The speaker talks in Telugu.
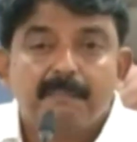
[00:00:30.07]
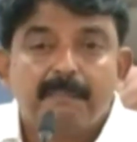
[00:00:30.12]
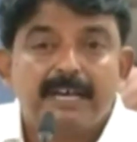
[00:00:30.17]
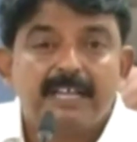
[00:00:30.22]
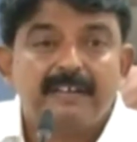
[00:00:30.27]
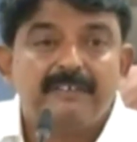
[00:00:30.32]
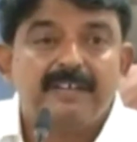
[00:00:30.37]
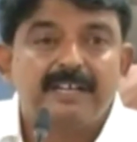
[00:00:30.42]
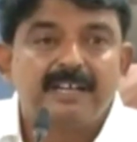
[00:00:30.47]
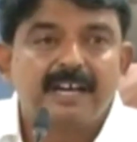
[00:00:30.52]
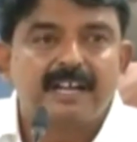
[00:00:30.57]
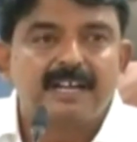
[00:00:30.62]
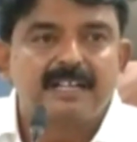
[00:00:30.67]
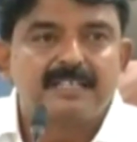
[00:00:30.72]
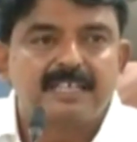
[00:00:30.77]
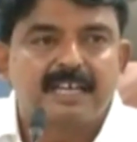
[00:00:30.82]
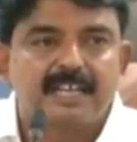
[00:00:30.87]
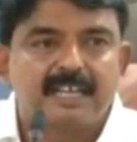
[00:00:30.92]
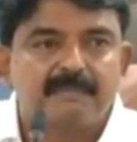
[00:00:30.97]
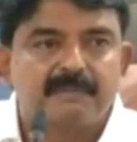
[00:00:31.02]

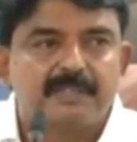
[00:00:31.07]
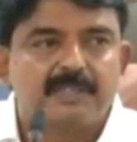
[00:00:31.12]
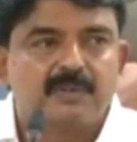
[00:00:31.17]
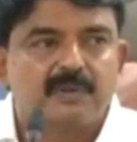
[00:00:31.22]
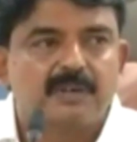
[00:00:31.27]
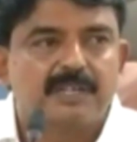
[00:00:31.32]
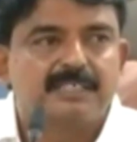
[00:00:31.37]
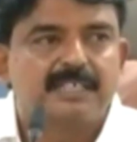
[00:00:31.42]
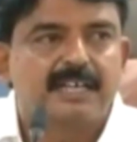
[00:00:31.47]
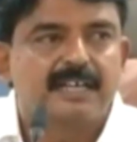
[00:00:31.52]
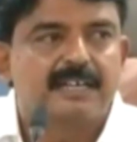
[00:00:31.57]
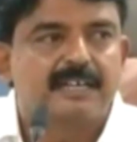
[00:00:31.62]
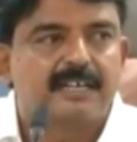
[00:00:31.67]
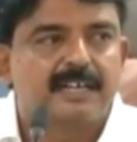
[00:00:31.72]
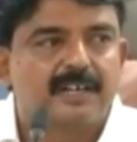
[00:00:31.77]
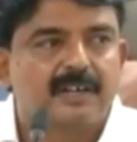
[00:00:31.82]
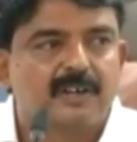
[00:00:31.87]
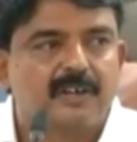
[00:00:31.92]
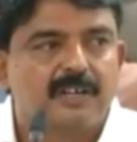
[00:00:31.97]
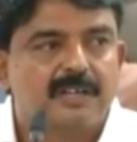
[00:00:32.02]
పైరవీకారులు చాలామంది కూడా
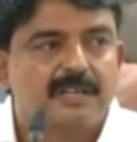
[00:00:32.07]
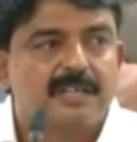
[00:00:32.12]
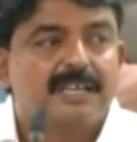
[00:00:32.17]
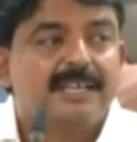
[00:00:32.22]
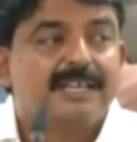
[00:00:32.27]
సెక్రటరియట్లో